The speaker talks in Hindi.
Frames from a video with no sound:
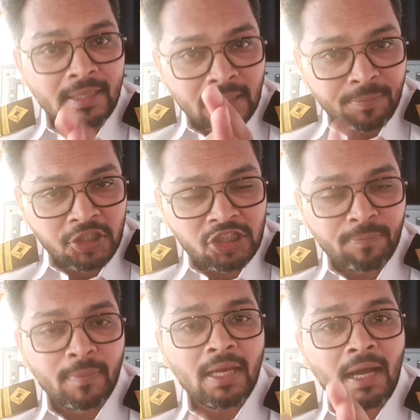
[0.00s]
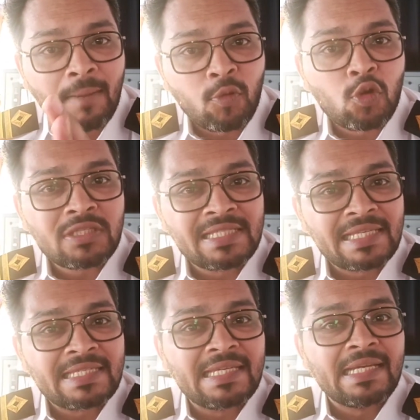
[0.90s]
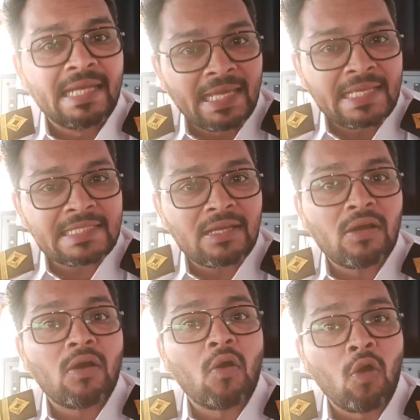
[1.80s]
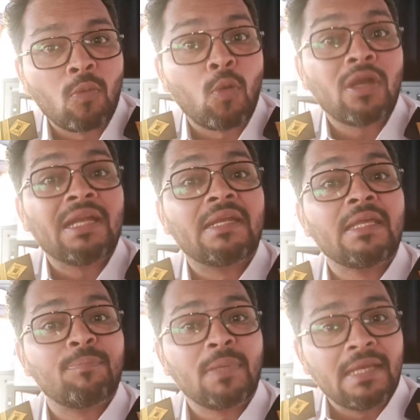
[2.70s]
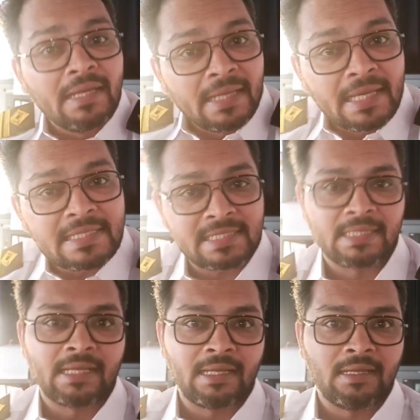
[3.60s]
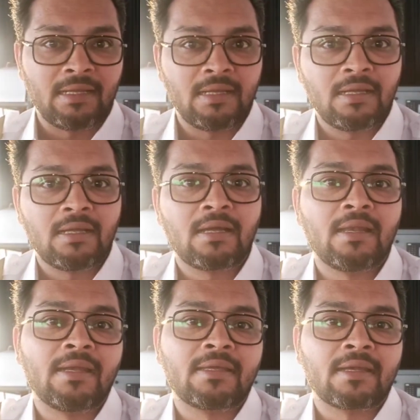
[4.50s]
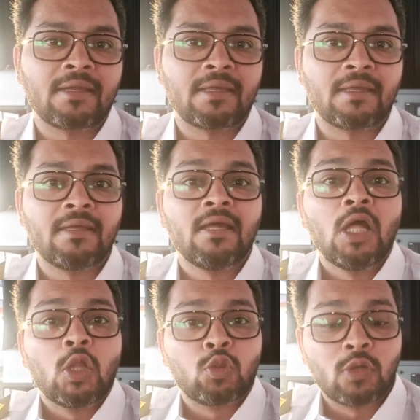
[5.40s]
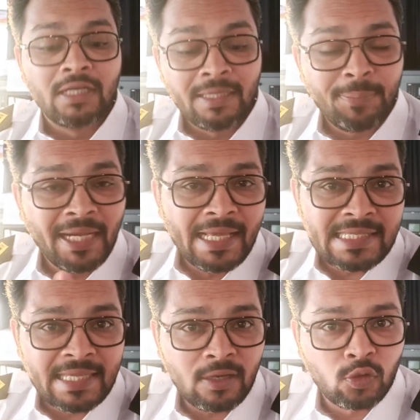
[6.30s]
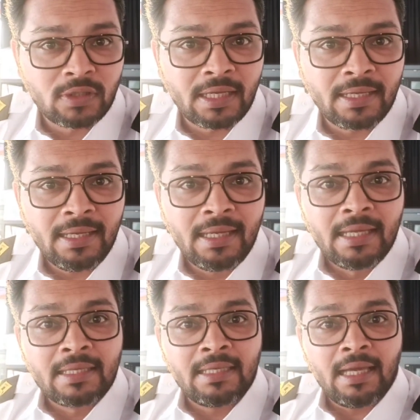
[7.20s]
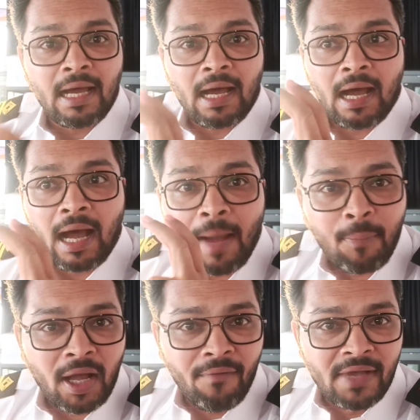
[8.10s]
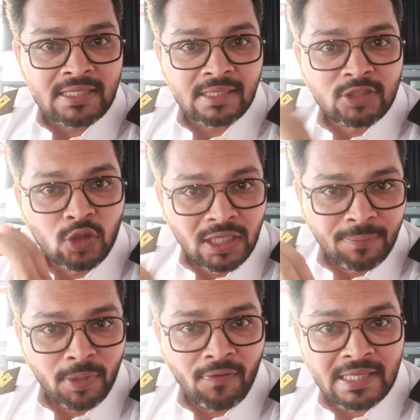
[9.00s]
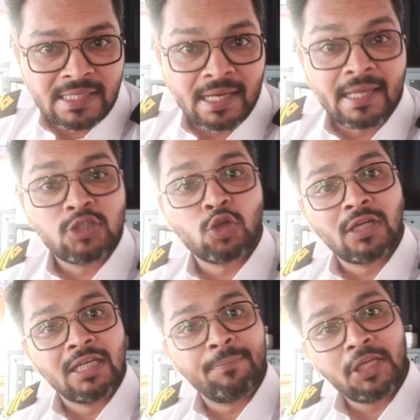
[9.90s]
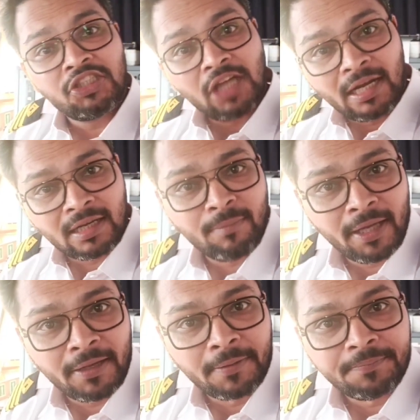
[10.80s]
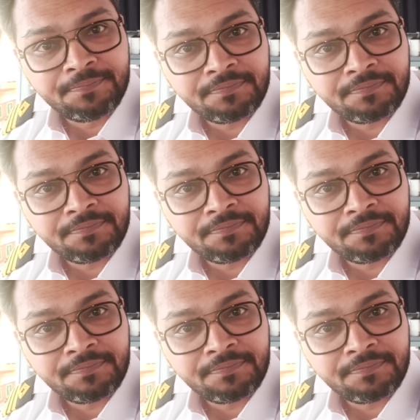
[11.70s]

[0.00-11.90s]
डीपी शिप में आपको सिक्सटी डेज ऑनबोर्ड डीपी डेज कलेक्ट करने हैं तो डीपी डेज क्या होता है कि आपका वैसल जो डीपी वैसल है जो डीपी चार्टर में है